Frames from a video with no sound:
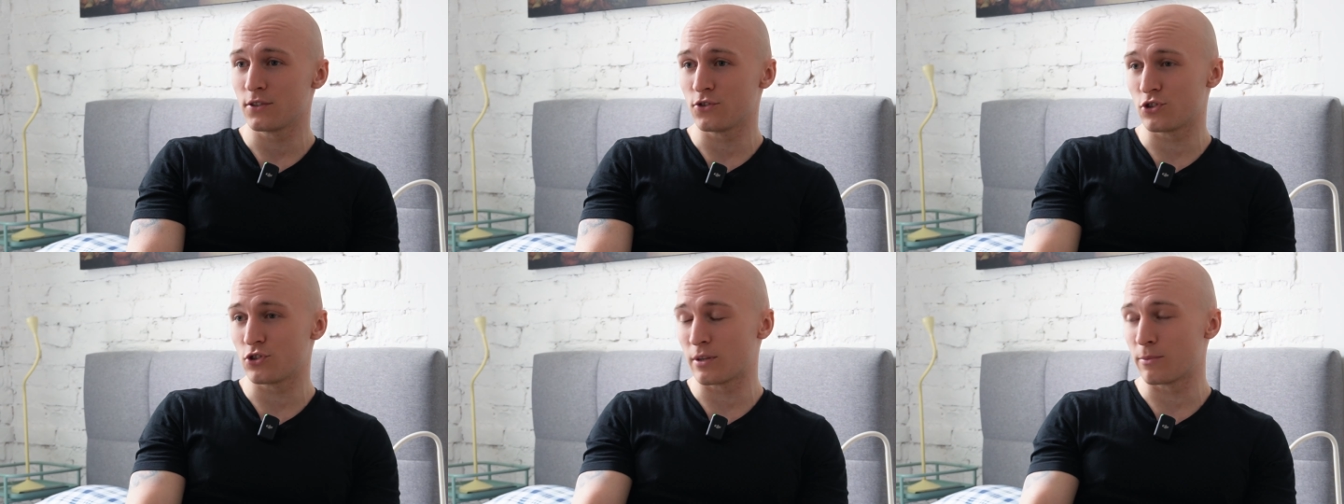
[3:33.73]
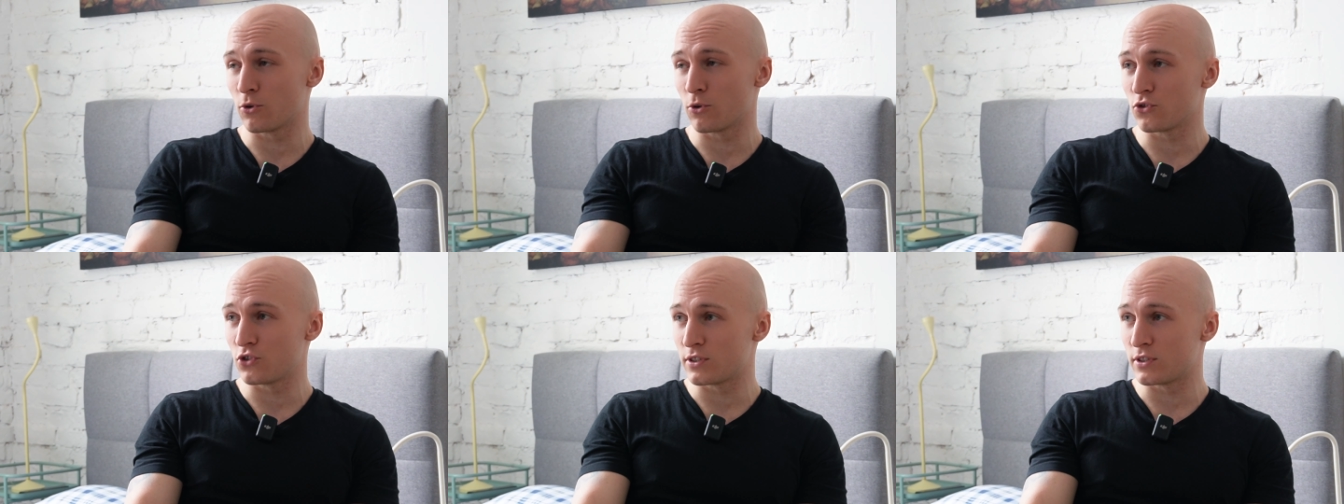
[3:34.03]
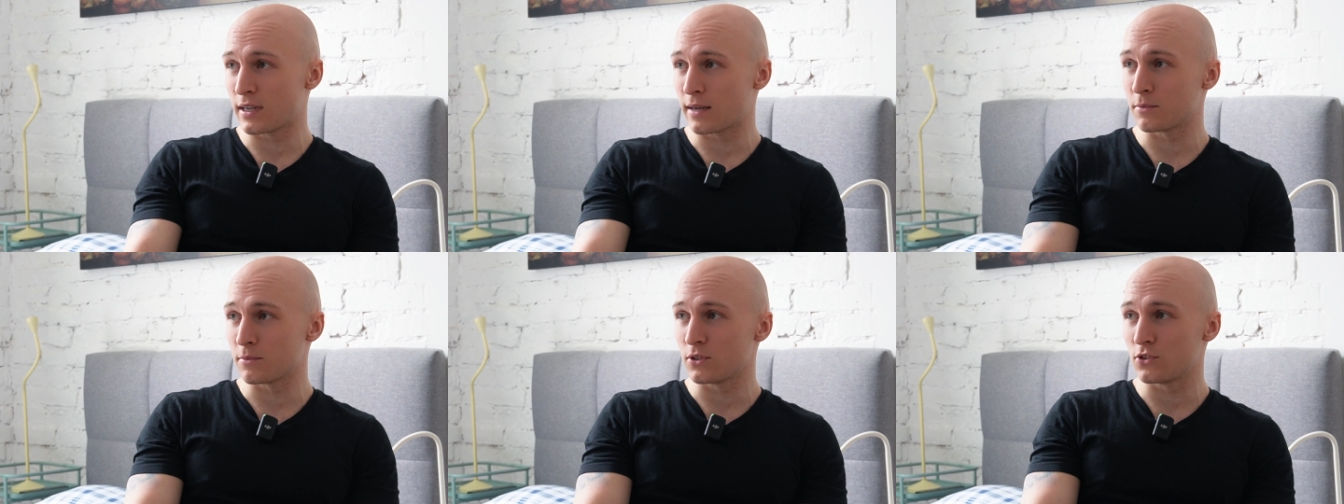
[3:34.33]
gdzieś tam
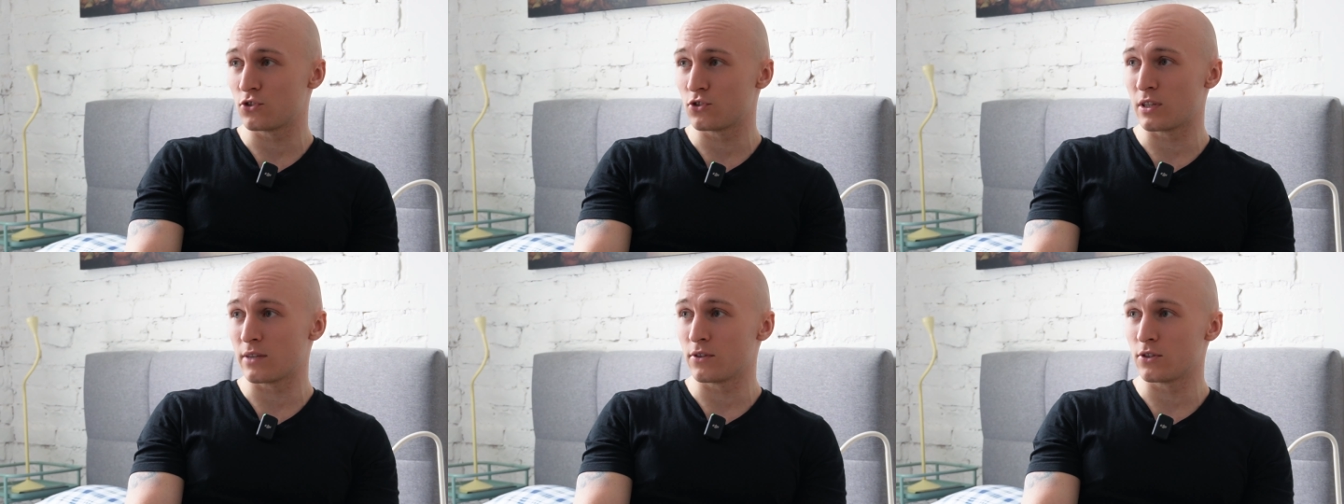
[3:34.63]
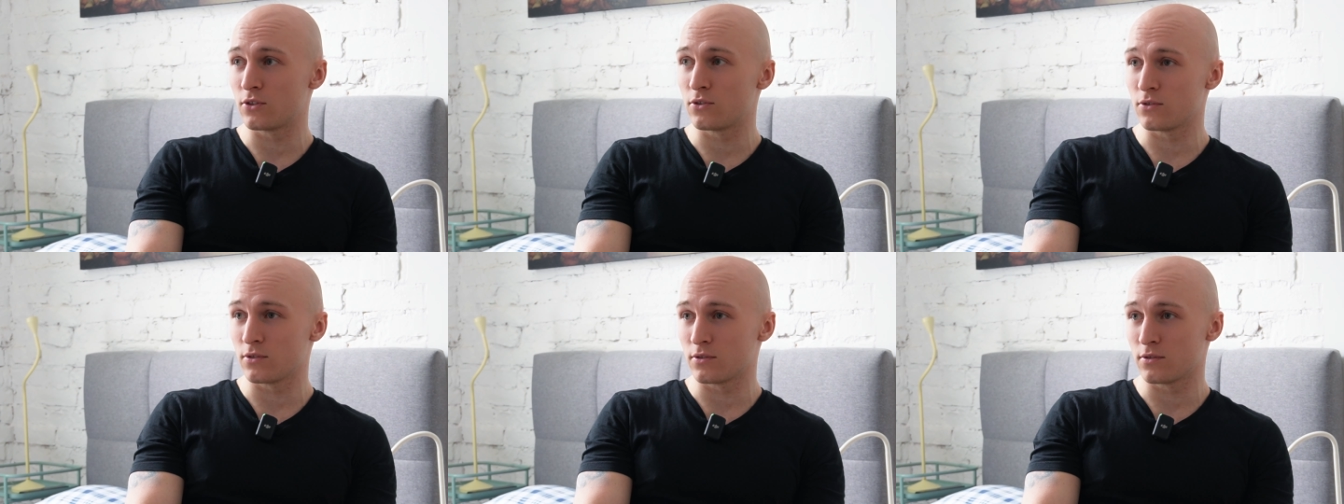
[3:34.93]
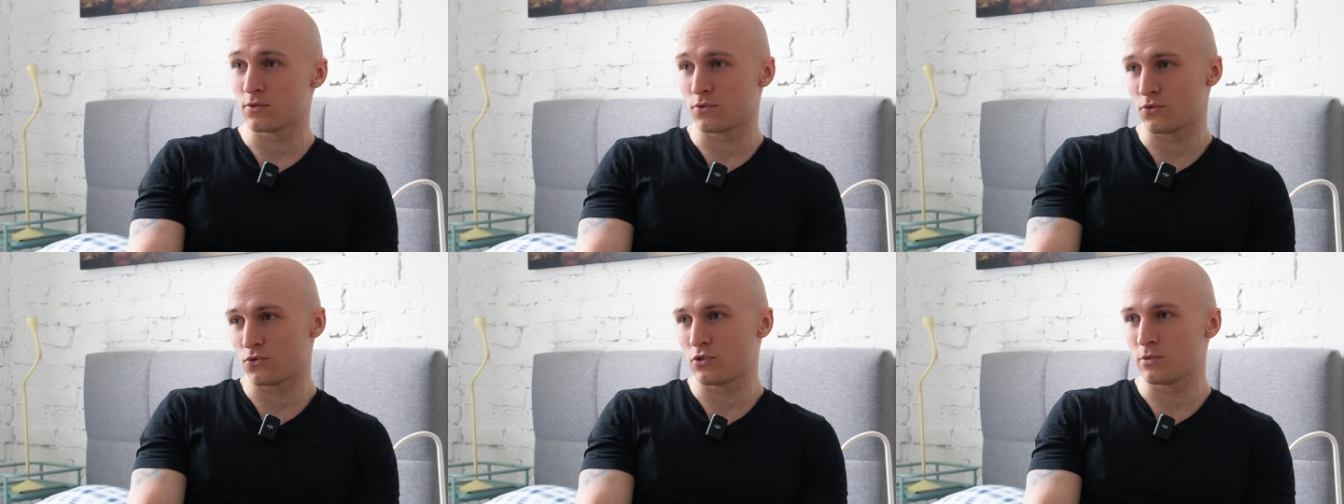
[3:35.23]
rodzicami, czy nawet
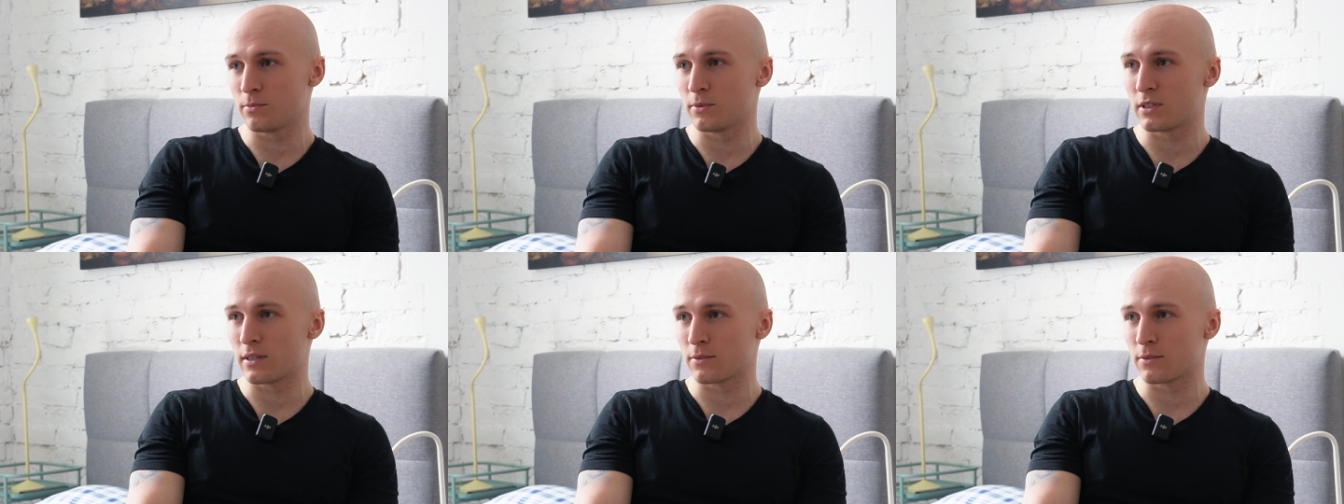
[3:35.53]
y, różnymi